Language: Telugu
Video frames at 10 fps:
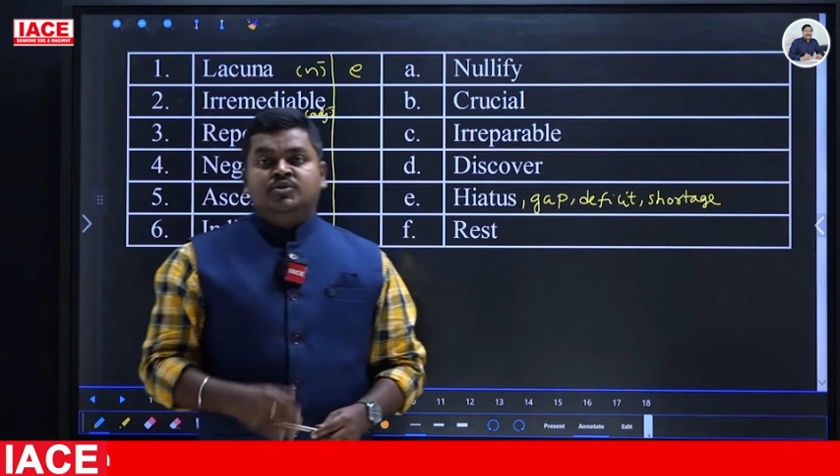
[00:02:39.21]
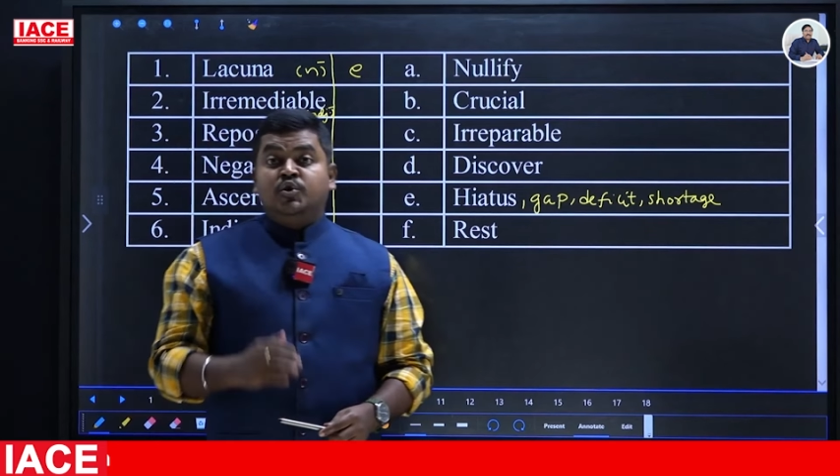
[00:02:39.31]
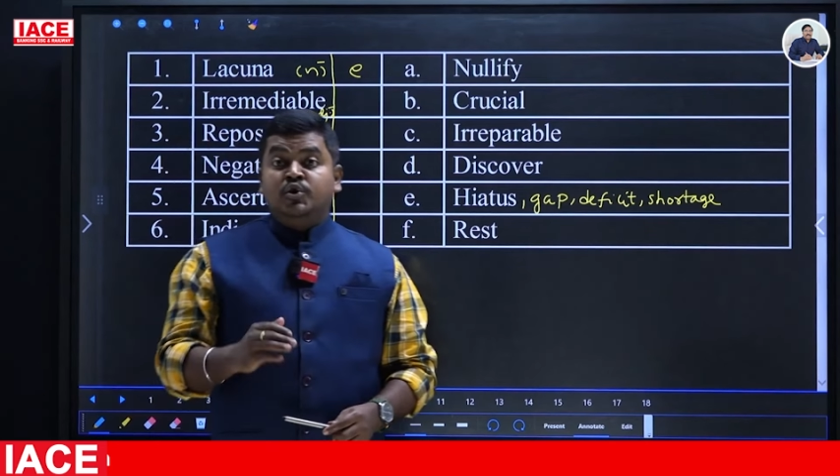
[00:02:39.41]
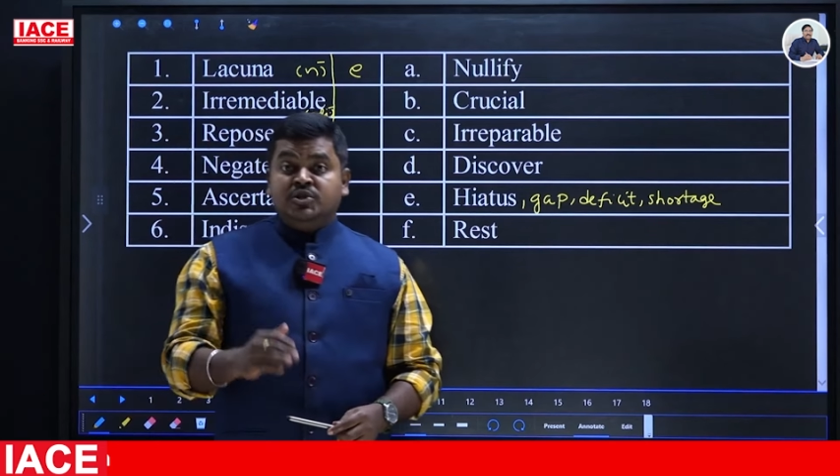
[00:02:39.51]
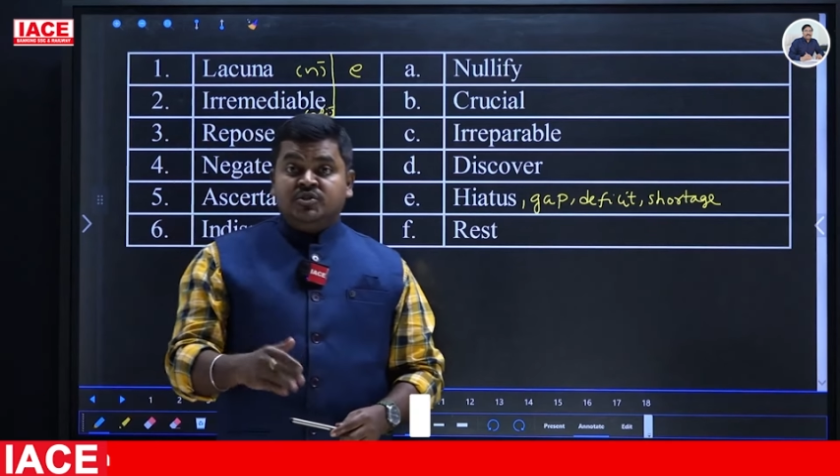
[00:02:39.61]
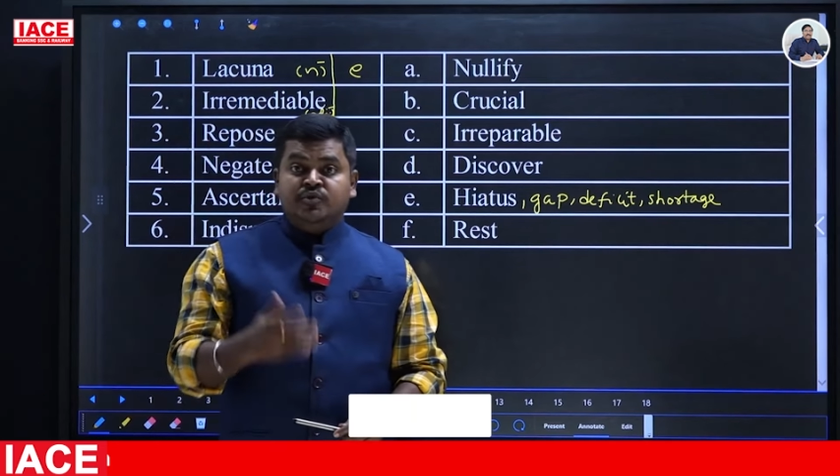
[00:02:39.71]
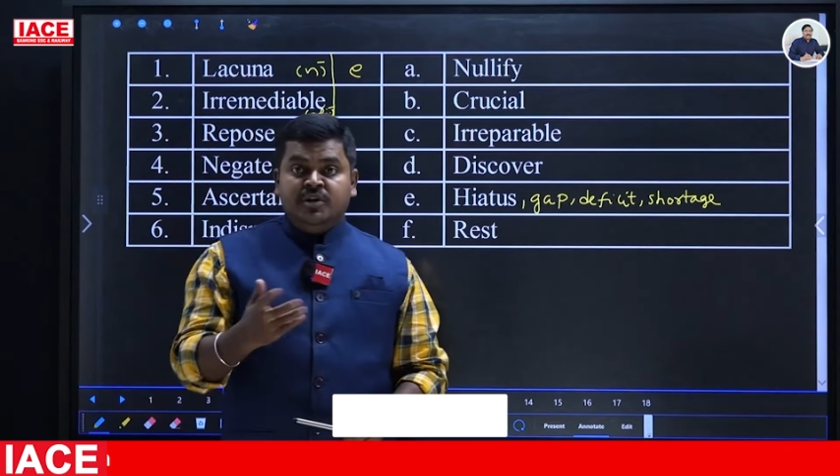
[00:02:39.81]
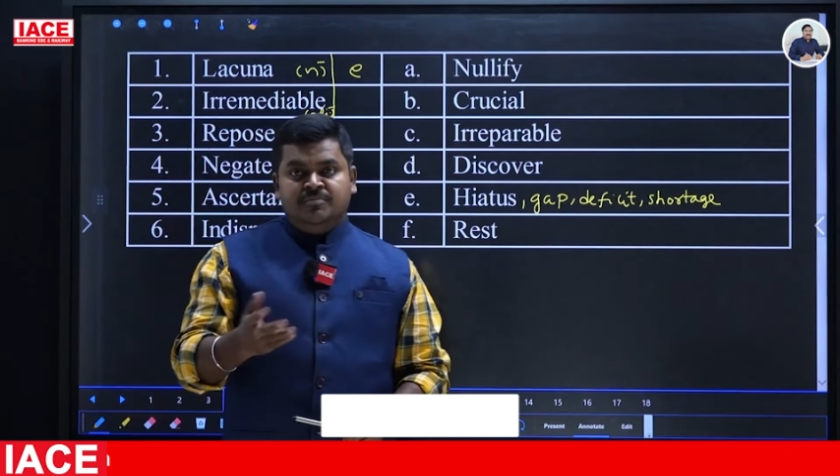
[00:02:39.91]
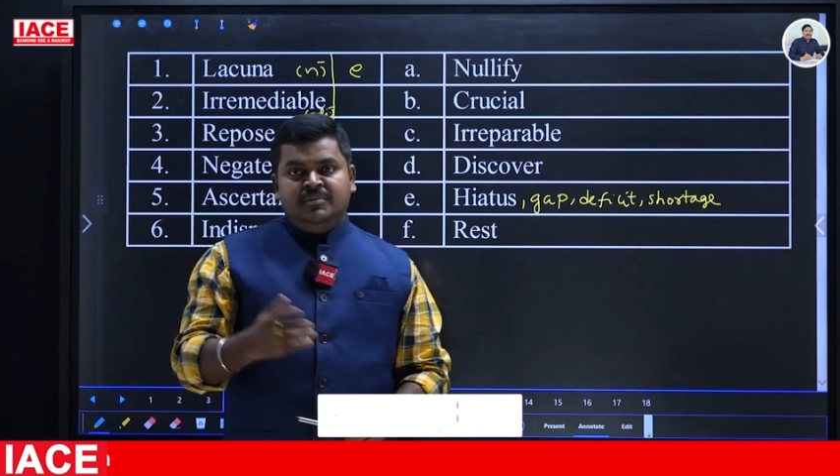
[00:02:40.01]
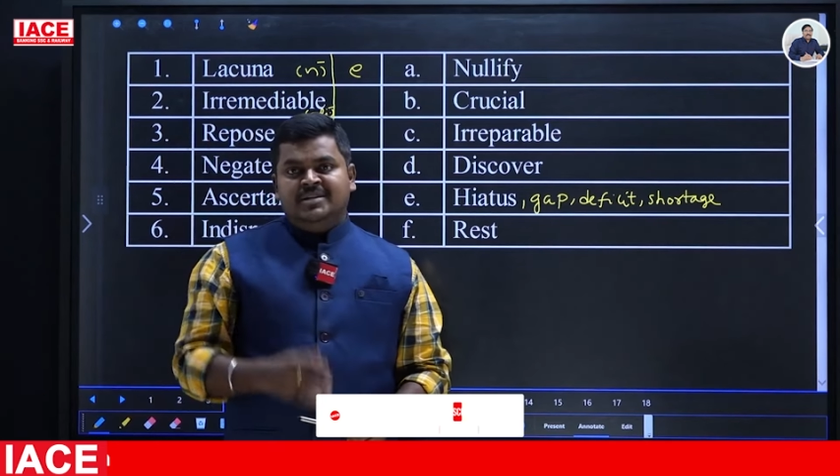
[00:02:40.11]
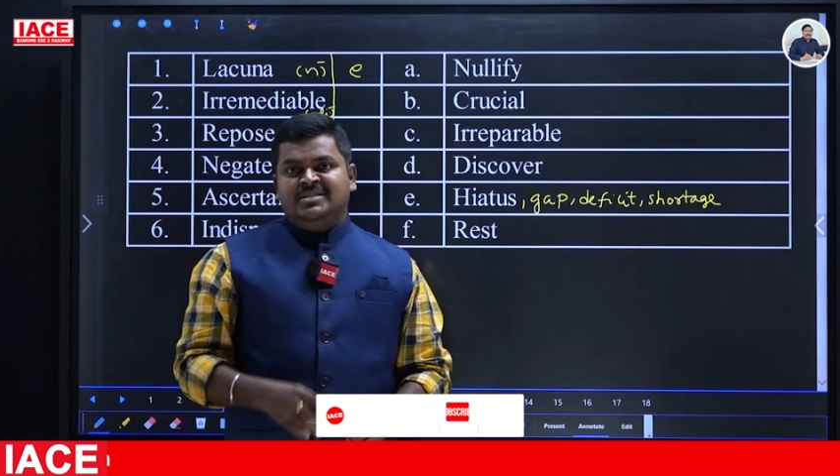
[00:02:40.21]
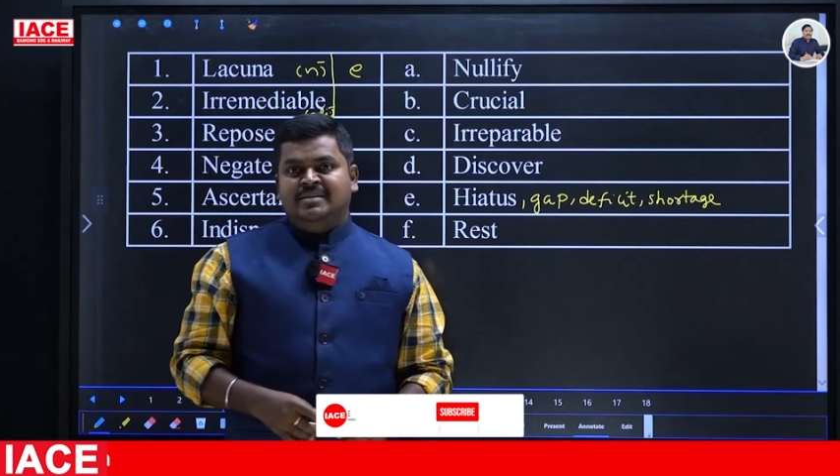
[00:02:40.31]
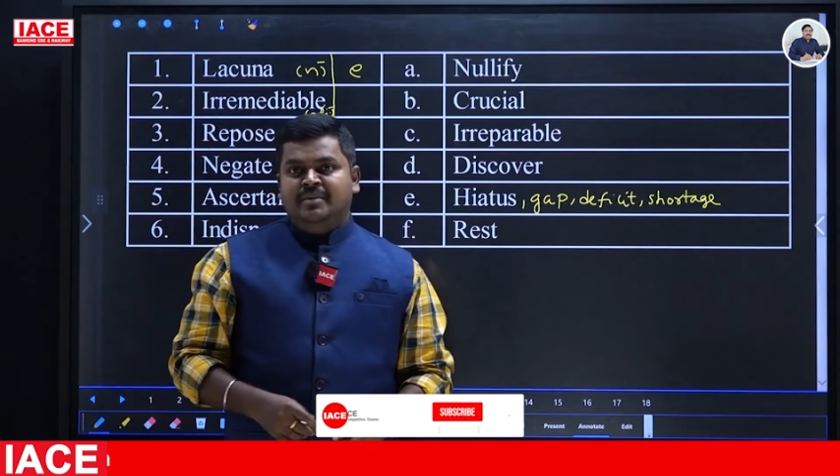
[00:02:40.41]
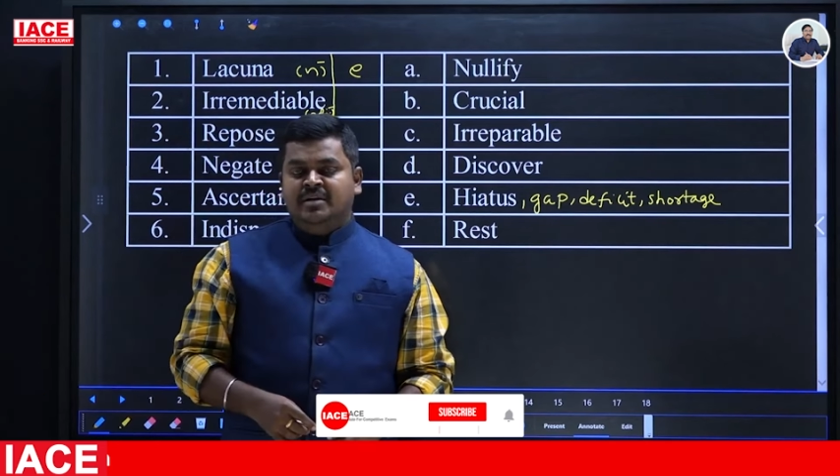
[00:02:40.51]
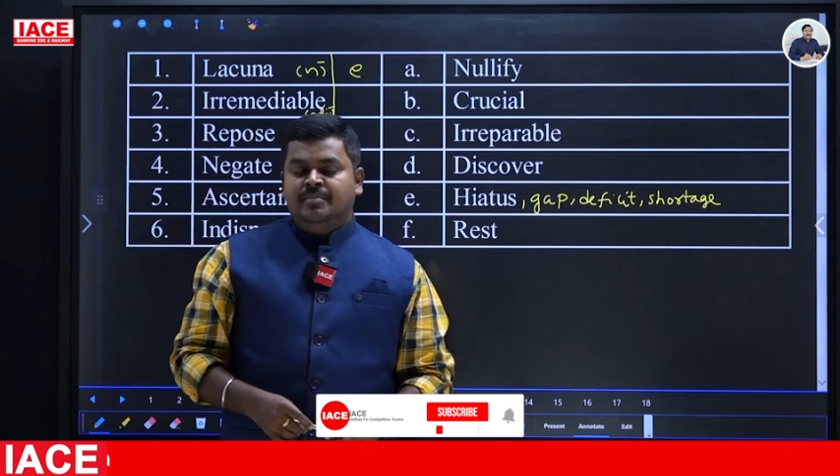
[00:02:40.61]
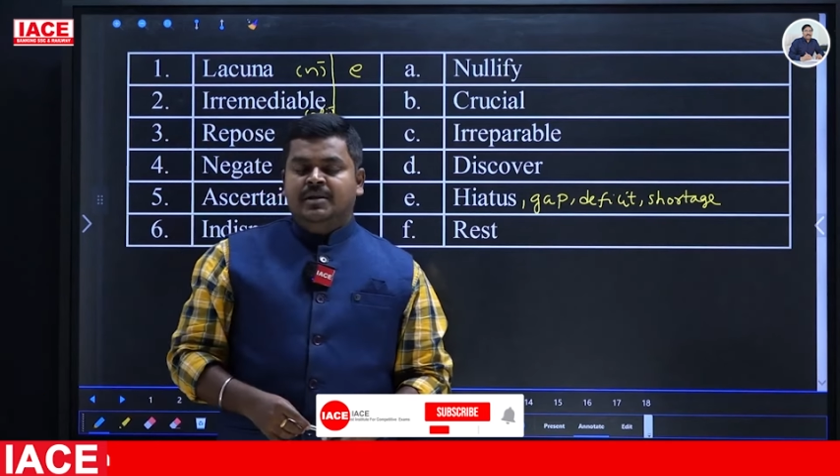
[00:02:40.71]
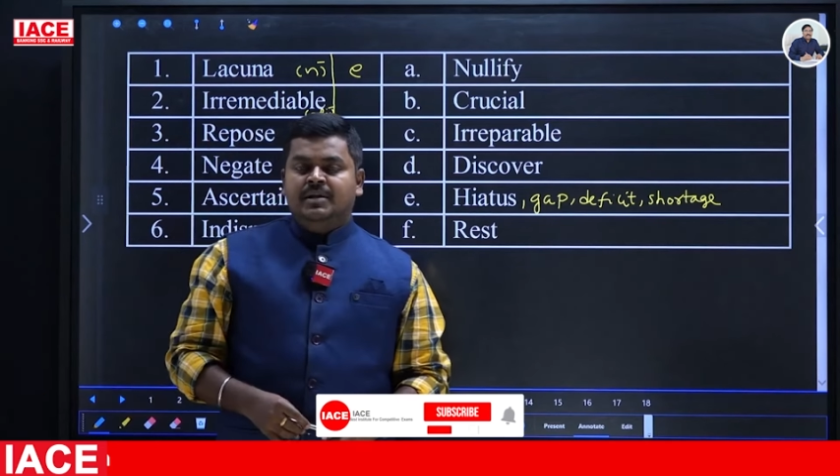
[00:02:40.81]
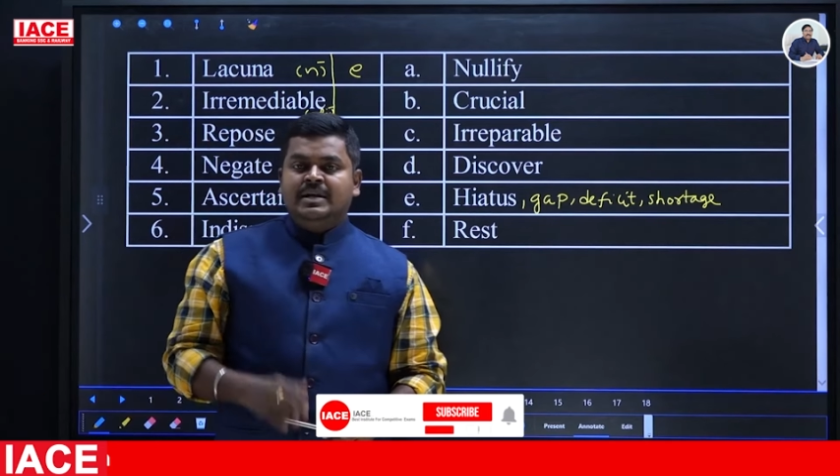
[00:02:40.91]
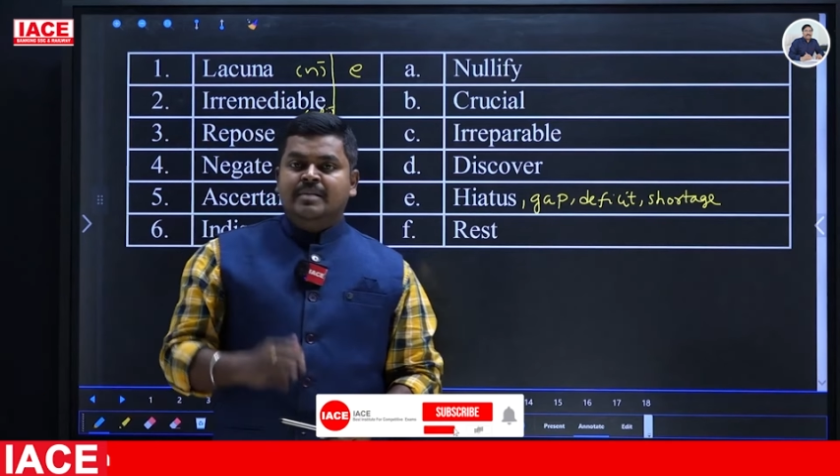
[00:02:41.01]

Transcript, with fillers: సొల్యూషన్ ఉండడం దట్ ఈస్ రెమెడియబుల్